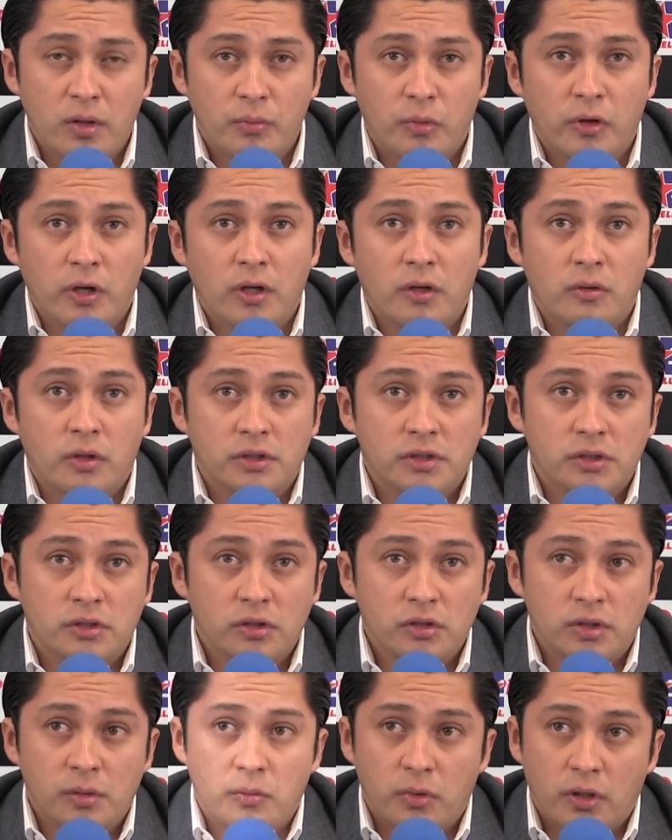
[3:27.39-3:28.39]
¿Y por qué digo
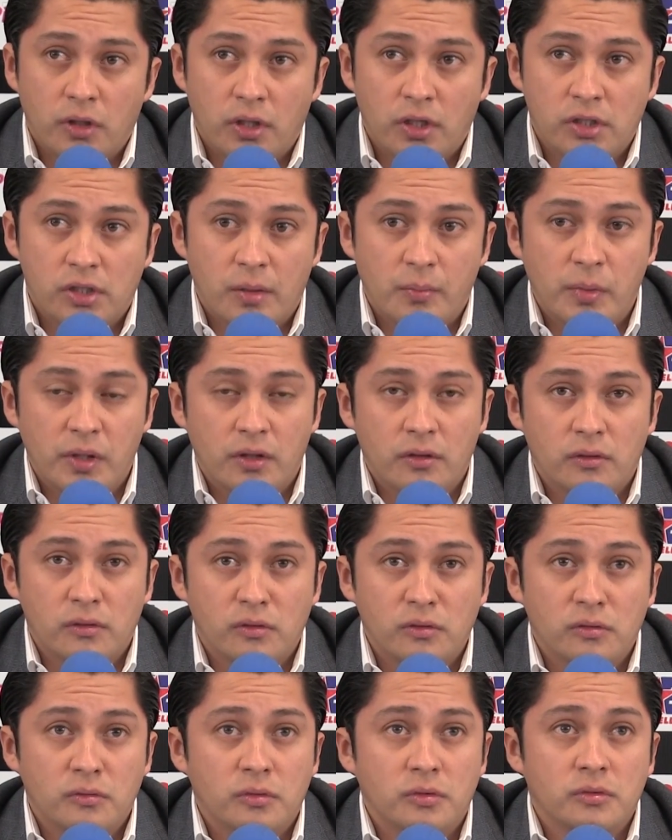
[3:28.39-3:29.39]
exitosa? Porque les repito,
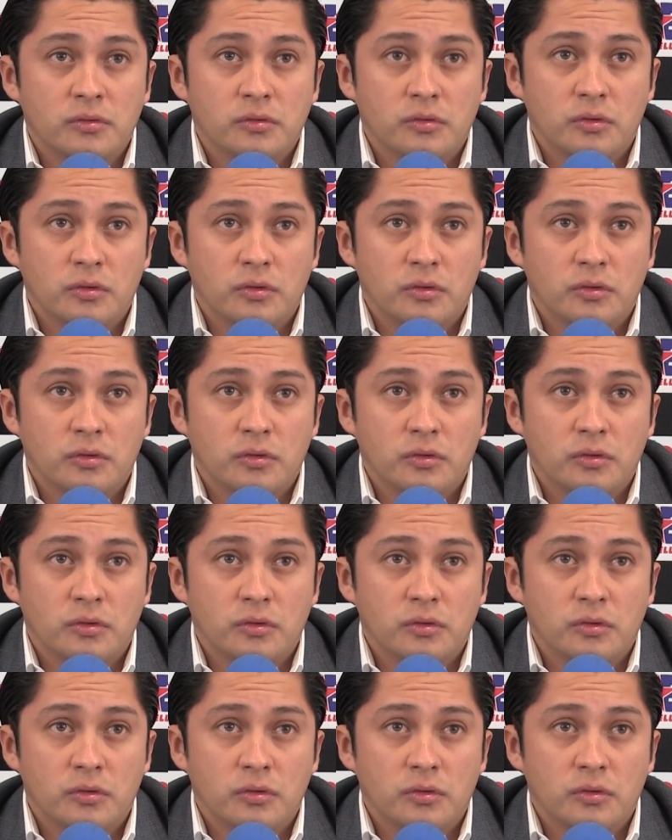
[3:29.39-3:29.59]
¿no?